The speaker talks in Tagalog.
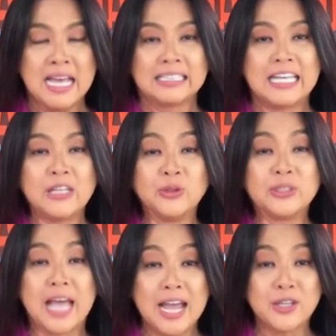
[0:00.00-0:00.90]
Dito
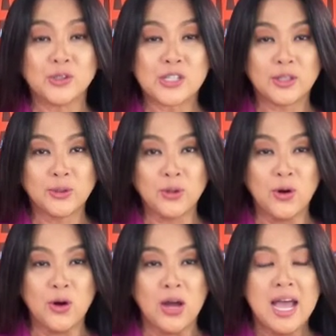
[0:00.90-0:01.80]
tayo sa
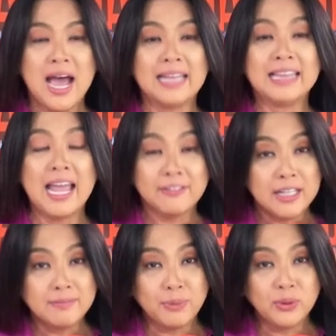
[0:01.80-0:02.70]
totoo. At live
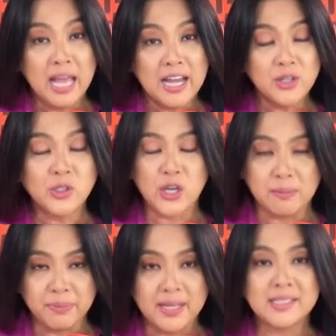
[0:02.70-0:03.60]
din po tayo,
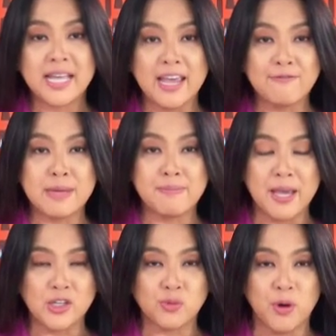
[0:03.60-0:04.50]
syempre, sa FB
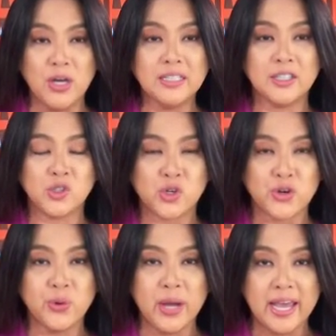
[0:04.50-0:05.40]
page po ng
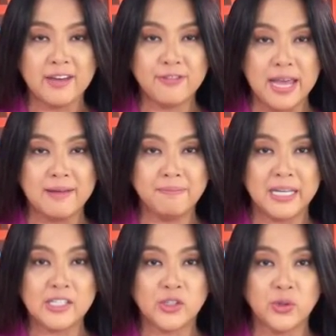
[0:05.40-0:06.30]
True FM.
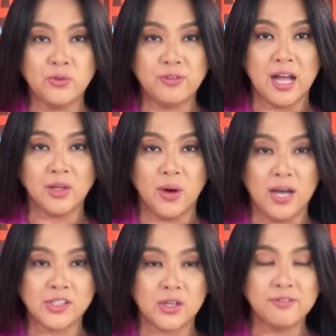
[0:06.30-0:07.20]
Please do follow
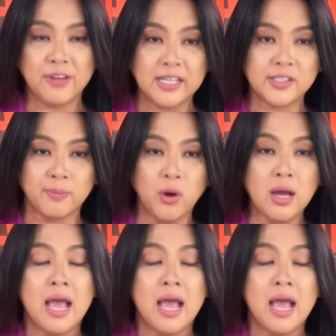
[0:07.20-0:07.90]
us on Facebook.